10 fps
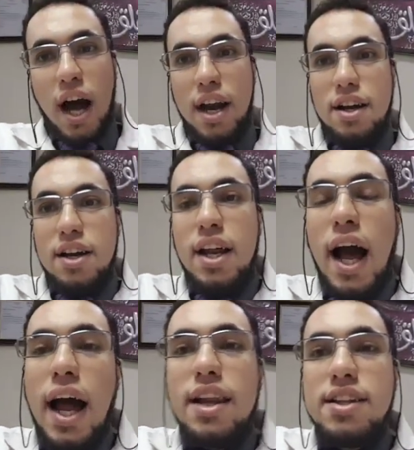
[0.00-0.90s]
الحل
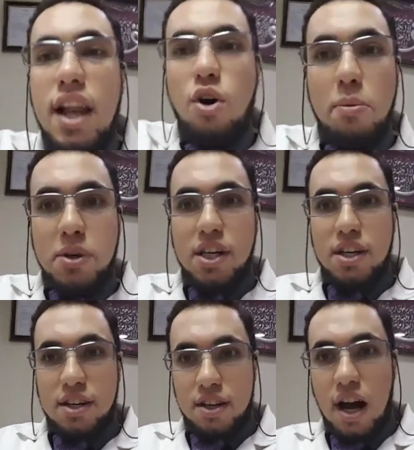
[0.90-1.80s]
الحل ان لو ابني
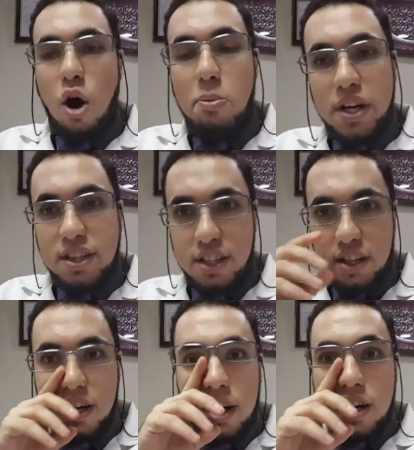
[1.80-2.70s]
او بنتي
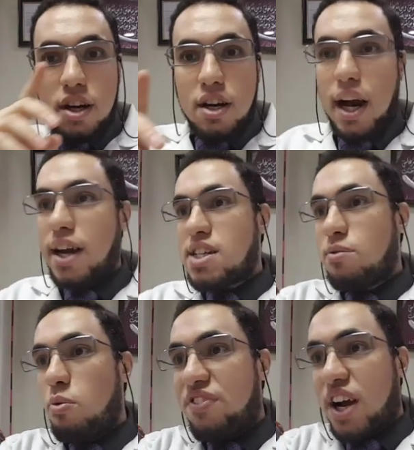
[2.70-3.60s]
ركز
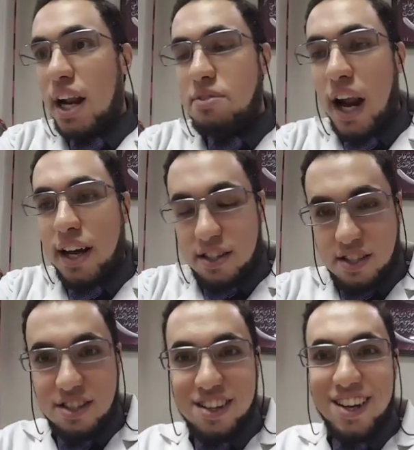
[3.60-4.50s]
يا مؤمن في الكلام ده
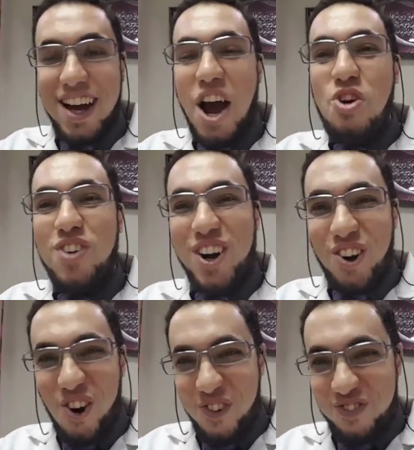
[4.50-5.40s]
ركز جاله
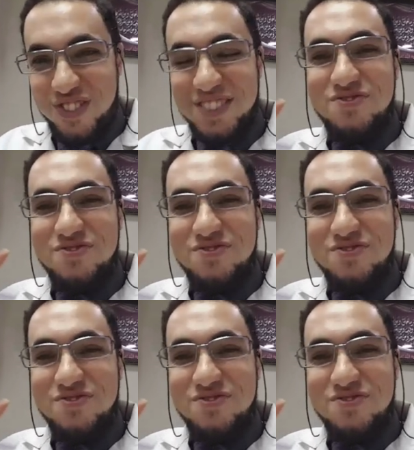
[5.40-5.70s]
ميكروب